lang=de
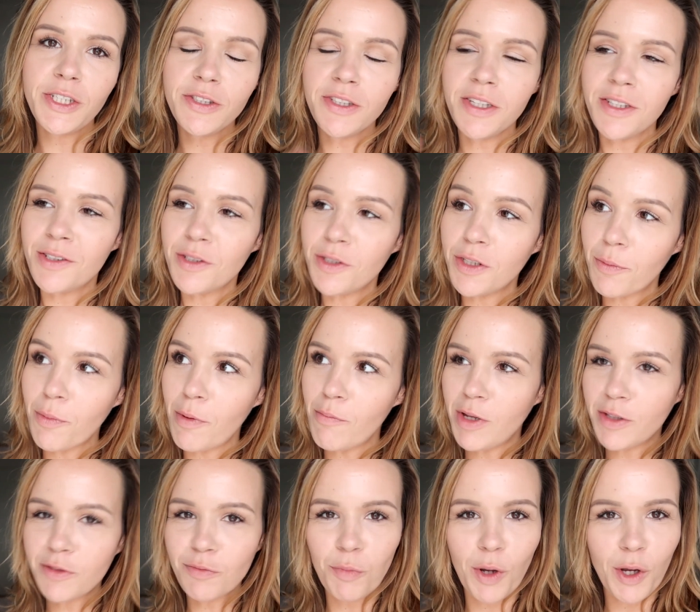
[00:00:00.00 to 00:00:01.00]
Das hat euch ja beim
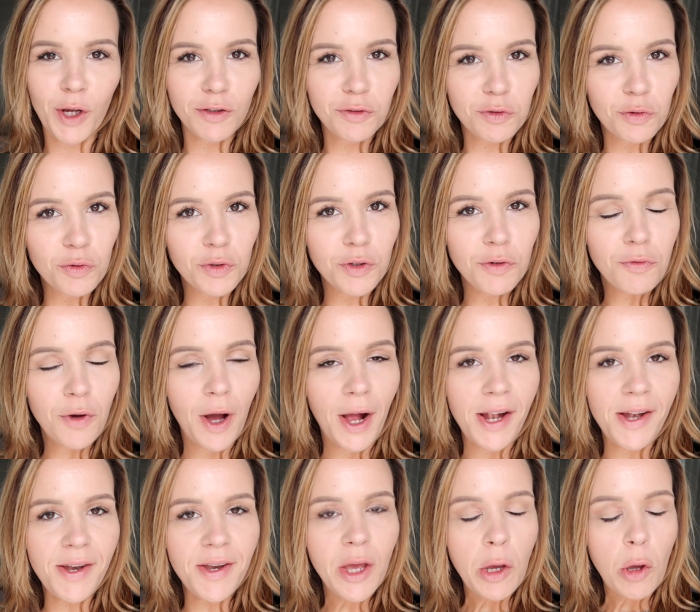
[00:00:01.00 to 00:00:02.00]
letzten Mal ganz gut
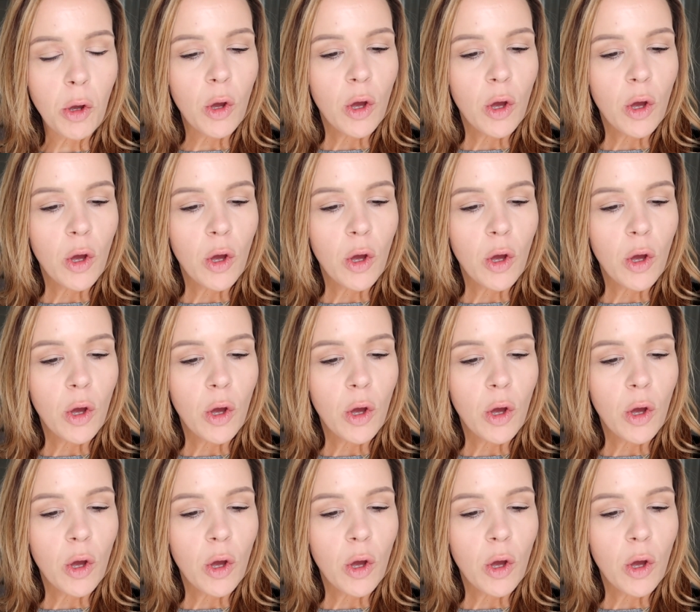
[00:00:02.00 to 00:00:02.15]
gefallen.